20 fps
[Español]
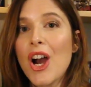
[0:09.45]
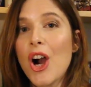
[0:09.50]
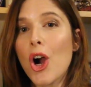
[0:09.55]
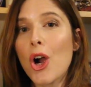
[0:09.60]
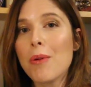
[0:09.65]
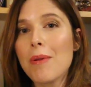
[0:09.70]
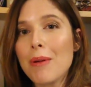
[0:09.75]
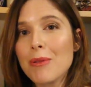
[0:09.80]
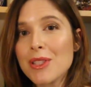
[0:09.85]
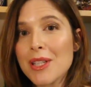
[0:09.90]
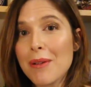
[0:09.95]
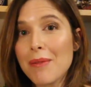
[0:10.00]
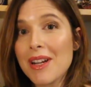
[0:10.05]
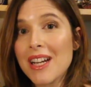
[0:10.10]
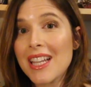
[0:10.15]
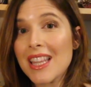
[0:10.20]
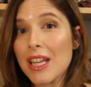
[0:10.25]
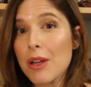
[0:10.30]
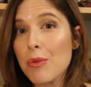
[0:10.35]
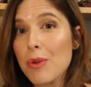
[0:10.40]
Hoy vamos a
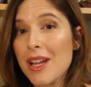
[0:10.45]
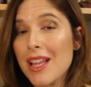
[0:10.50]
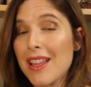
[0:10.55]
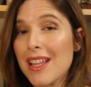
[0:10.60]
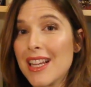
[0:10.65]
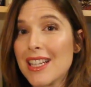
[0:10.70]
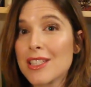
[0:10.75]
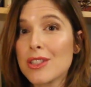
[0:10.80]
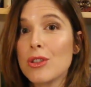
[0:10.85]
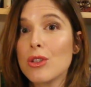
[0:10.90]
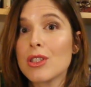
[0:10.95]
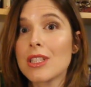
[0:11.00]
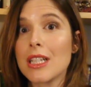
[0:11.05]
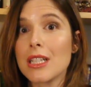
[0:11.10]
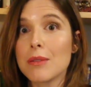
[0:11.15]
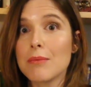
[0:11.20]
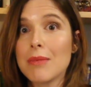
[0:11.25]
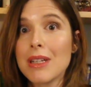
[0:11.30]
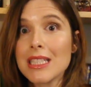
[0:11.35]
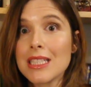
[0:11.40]
hablar de una de las
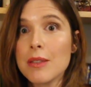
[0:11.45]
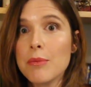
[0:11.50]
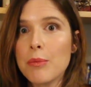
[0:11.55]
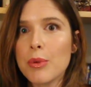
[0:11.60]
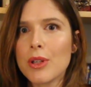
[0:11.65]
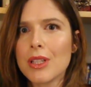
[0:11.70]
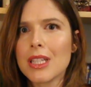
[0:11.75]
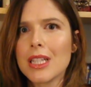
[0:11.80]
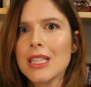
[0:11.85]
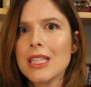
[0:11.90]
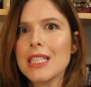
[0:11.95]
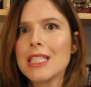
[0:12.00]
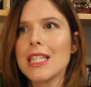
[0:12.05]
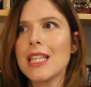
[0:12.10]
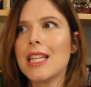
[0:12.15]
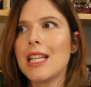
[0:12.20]
cosas más importantes